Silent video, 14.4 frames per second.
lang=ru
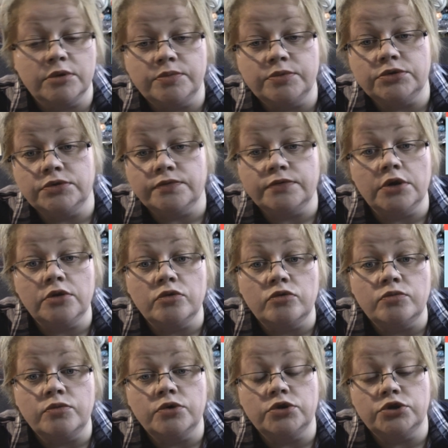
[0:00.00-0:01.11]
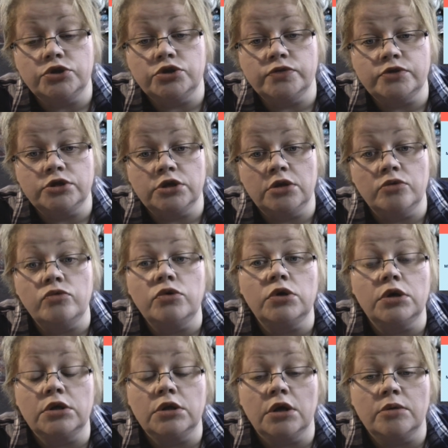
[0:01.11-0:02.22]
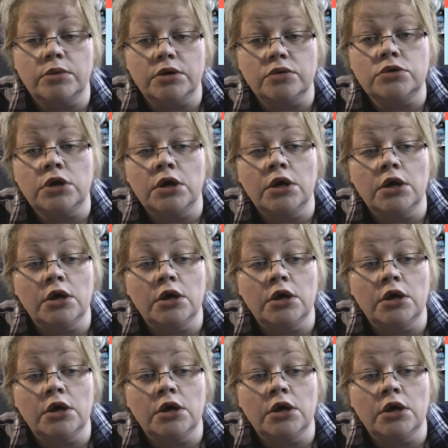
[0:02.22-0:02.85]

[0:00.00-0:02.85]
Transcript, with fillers: допустим, в длину больше, чем в ширину, или наоборот,